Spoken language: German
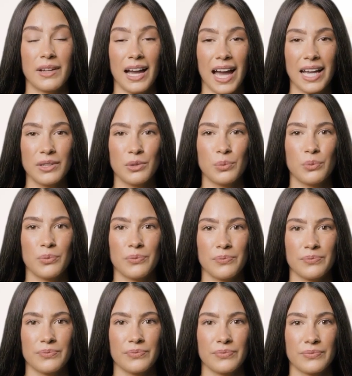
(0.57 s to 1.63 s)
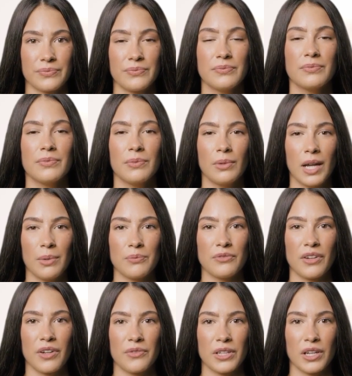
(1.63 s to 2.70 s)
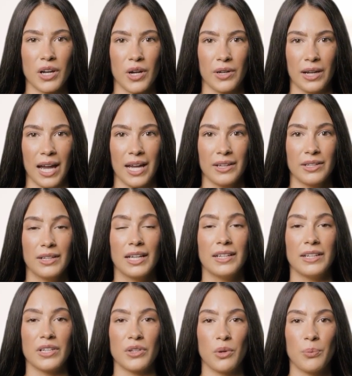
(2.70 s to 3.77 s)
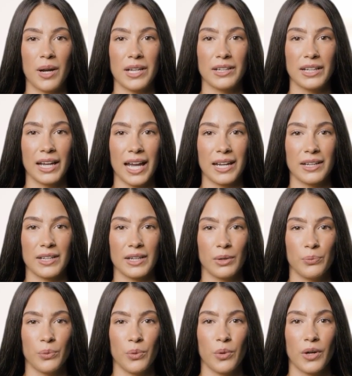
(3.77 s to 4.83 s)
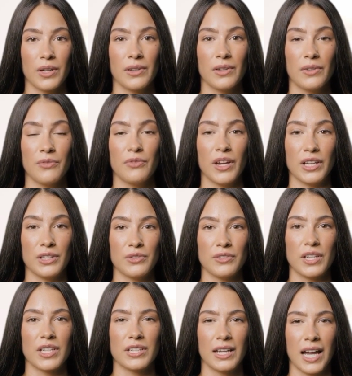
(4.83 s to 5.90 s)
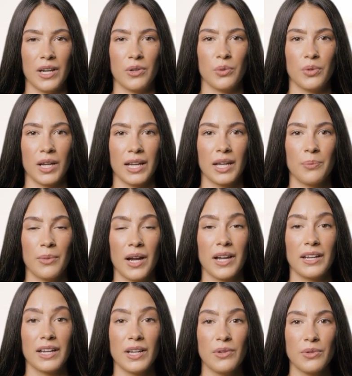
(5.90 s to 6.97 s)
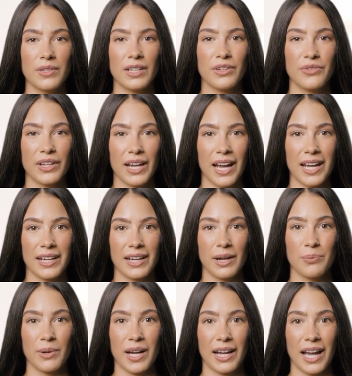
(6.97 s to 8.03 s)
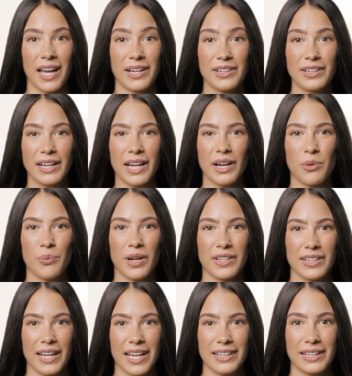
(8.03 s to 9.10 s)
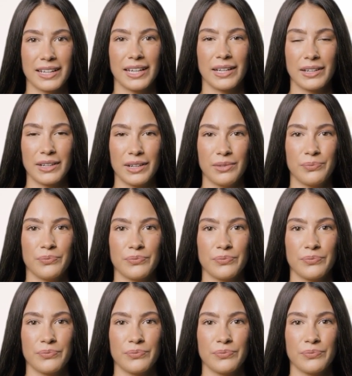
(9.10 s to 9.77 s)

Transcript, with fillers: Hallo. Beim Favicon handelt es sich um ein kleines Symbol, welches der Stärkung deiner Marke und der Wiedererkennbarkeit deiner Webseite dient.